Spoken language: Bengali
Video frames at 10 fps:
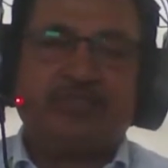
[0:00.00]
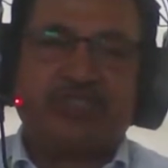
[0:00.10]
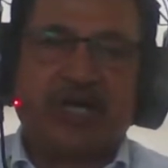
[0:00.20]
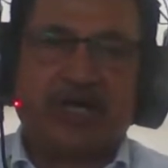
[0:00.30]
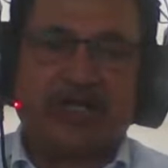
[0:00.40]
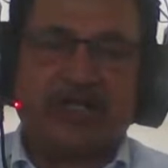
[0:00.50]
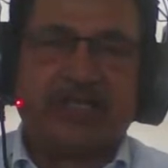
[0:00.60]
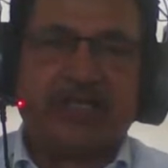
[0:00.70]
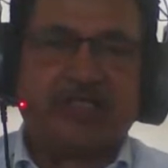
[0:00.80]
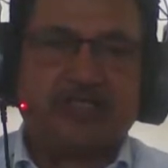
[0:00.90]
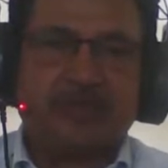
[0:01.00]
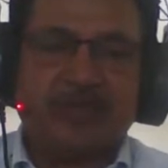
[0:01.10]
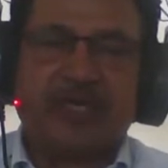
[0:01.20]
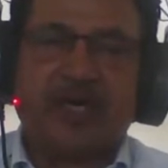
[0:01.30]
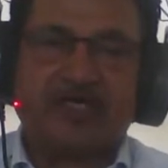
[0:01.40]
চারিদিকের যে
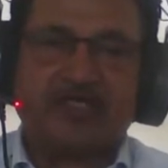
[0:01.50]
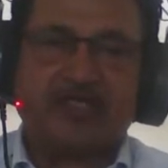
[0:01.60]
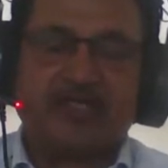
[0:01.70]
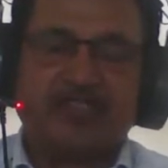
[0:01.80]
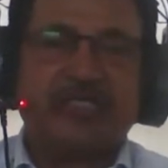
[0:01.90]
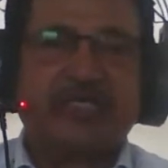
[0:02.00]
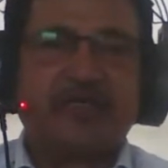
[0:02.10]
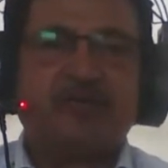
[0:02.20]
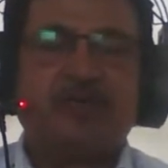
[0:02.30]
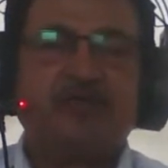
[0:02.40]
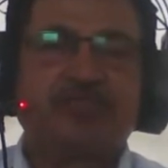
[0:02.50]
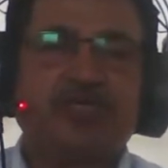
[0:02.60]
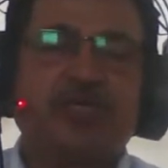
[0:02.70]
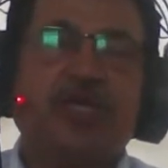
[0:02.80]
বিকাশ সেটাকে বলা হচ্ছে